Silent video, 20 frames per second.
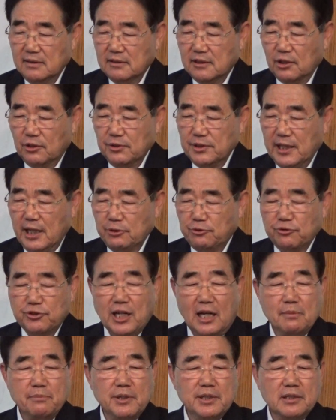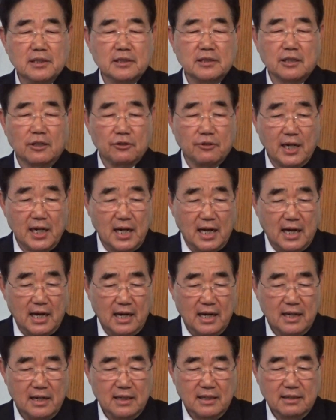결국 예수 잘 믿는
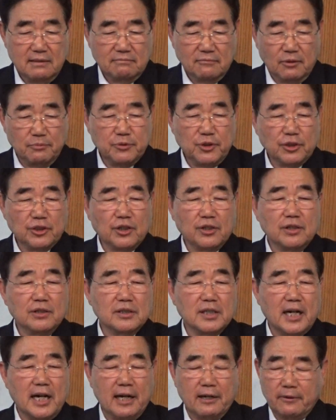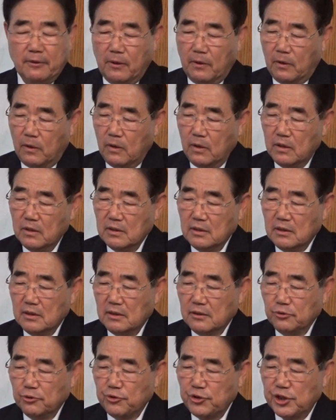결과가 몸도 더 건강하고
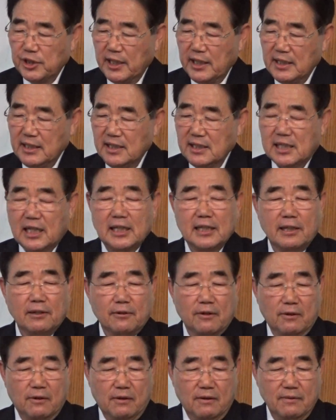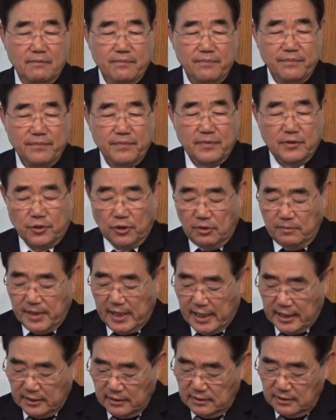육신의 일이 잘 되고 더
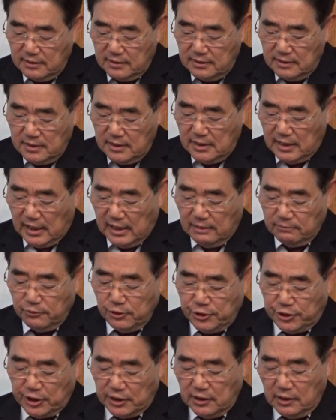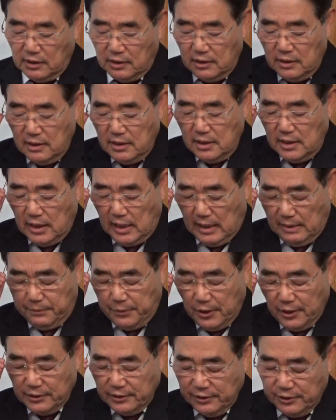많은 아, 물질을 아,
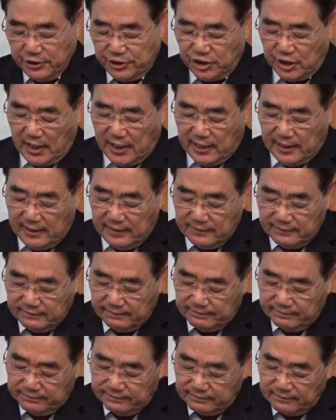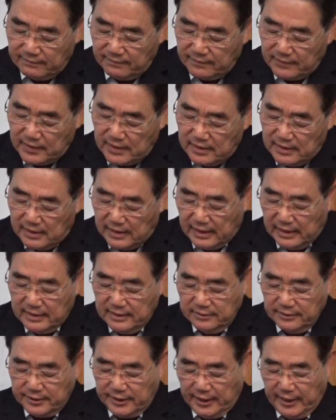버는 것이다. 아,
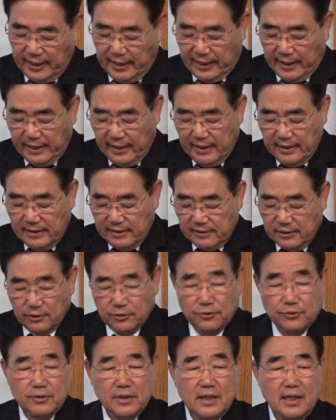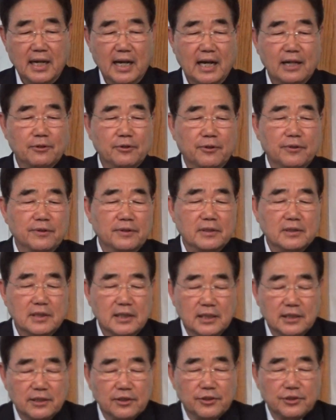이렇게 결국 하고
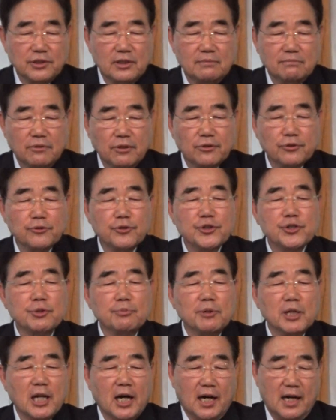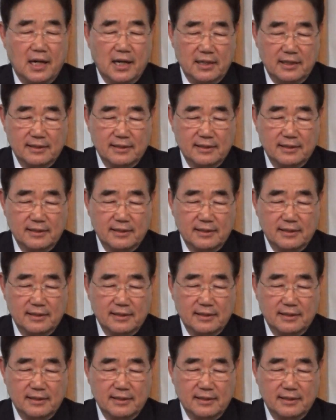있는 것을 모르고 있습니다.